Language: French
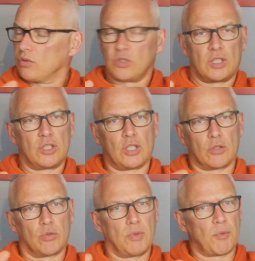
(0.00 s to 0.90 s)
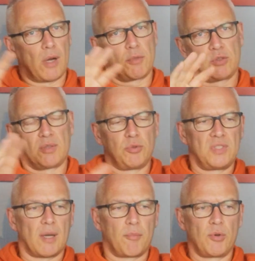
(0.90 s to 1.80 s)
j'ai un trou de mémoire, mais je sais plus si
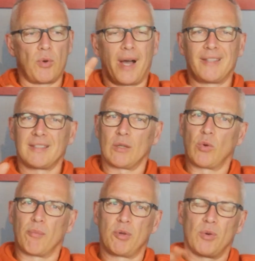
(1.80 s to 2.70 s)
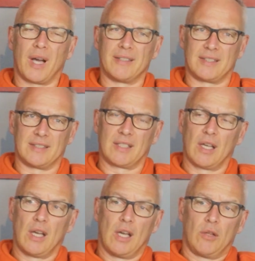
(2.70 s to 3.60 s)
c'est un PE 1.5 ou un PE 1.6.
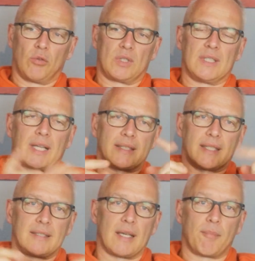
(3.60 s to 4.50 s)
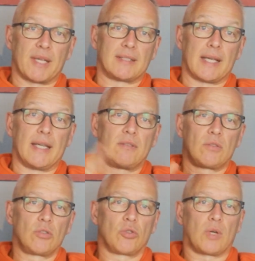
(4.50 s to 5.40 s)
Donc une tresse assez épaisse. Et
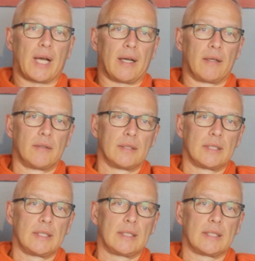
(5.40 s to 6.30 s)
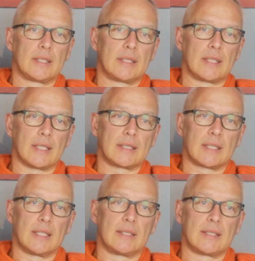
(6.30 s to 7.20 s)
ce jour-là, qu'est-ce
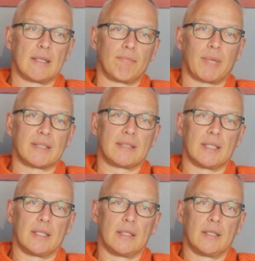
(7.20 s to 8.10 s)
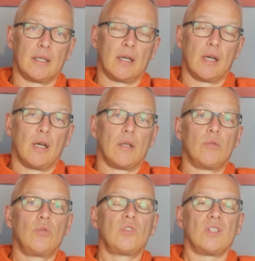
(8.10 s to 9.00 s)
qu'il s'est passé
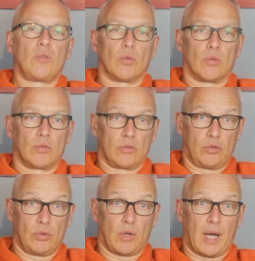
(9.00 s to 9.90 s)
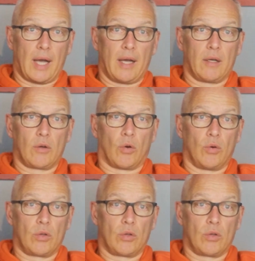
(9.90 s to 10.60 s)
Nous étions sur un gros